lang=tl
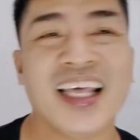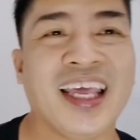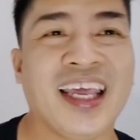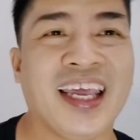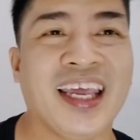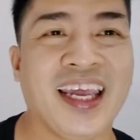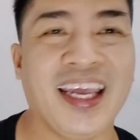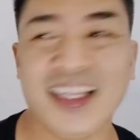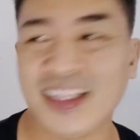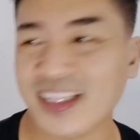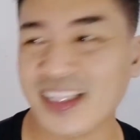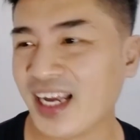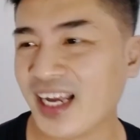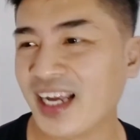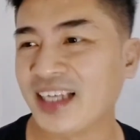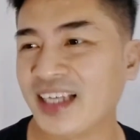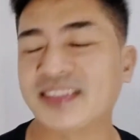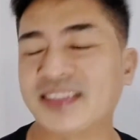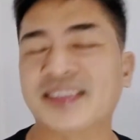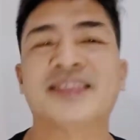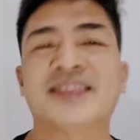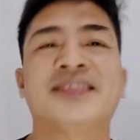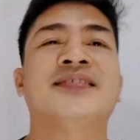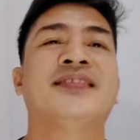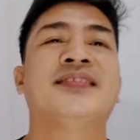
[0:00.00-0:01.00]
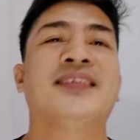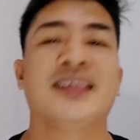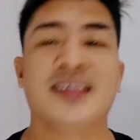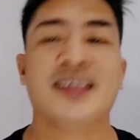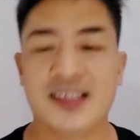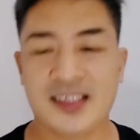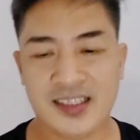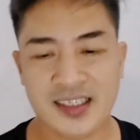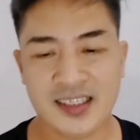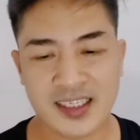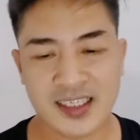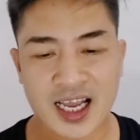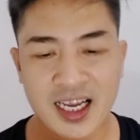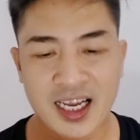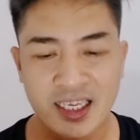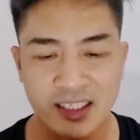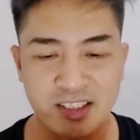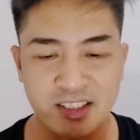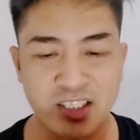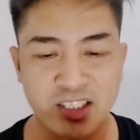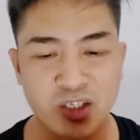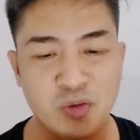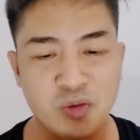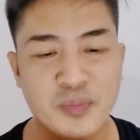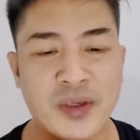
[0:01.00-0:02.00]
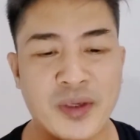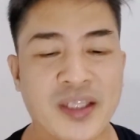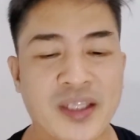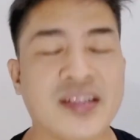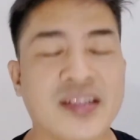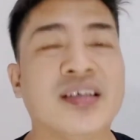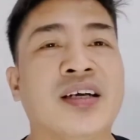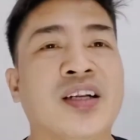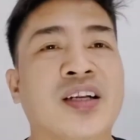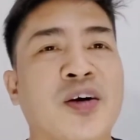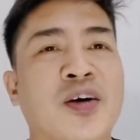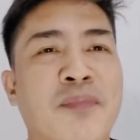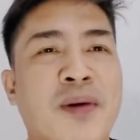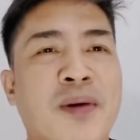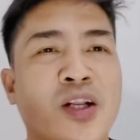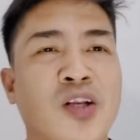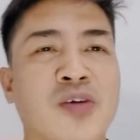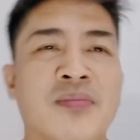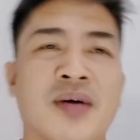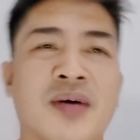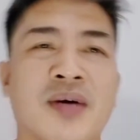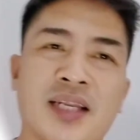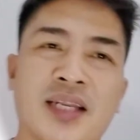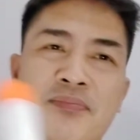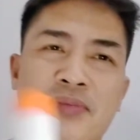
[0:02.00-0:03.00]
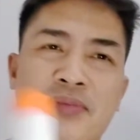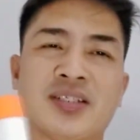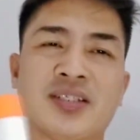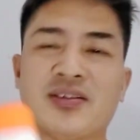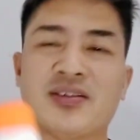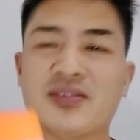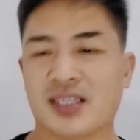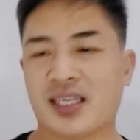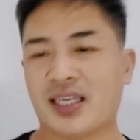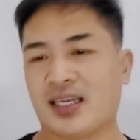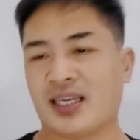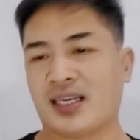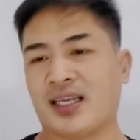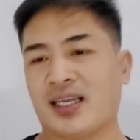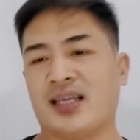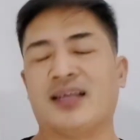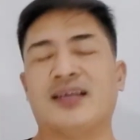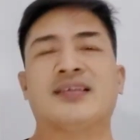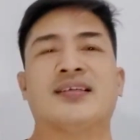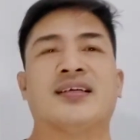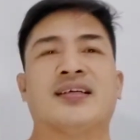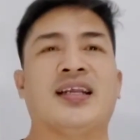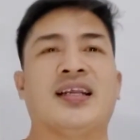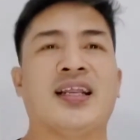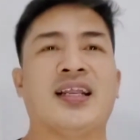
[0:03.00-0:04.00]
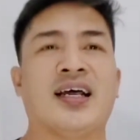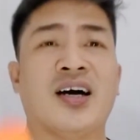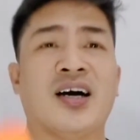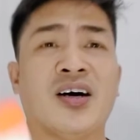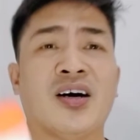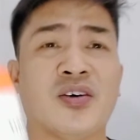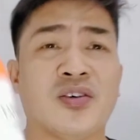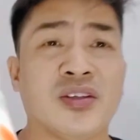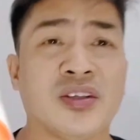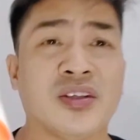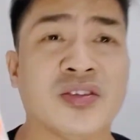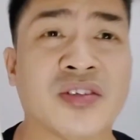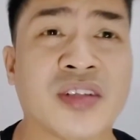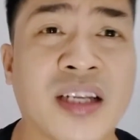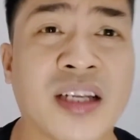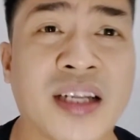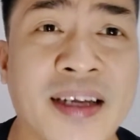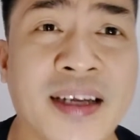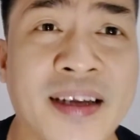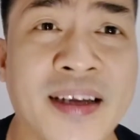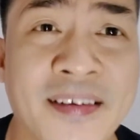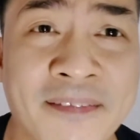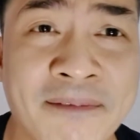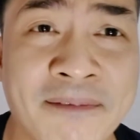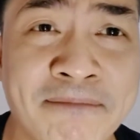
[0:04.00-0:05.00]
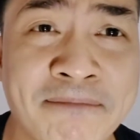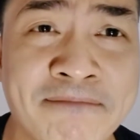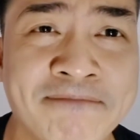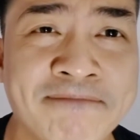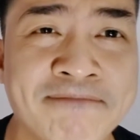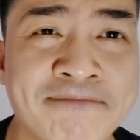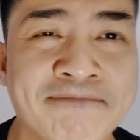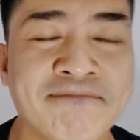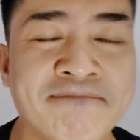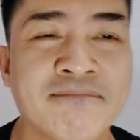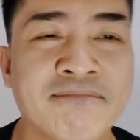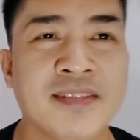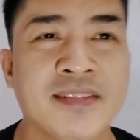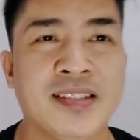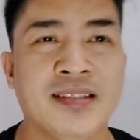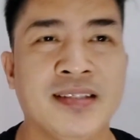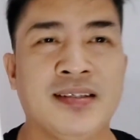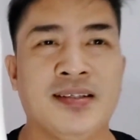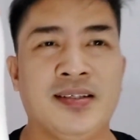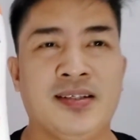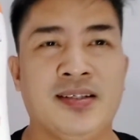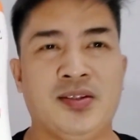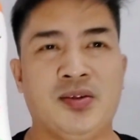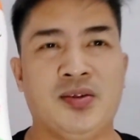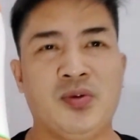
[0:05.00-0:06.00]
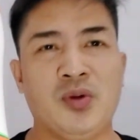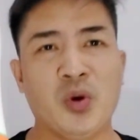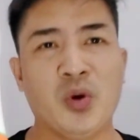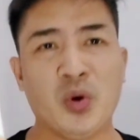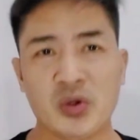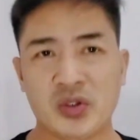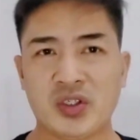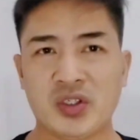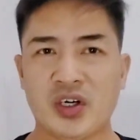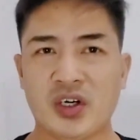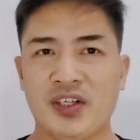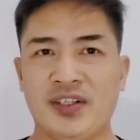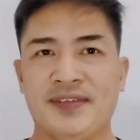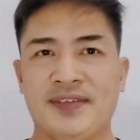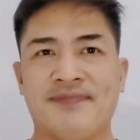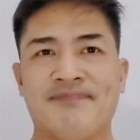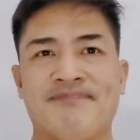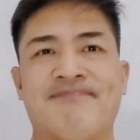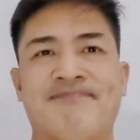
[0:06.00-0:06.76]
And guys, ang hindi ko pwedeng ano, pag lumalabas ako talaga, kailangan ko nito talaga. lotion.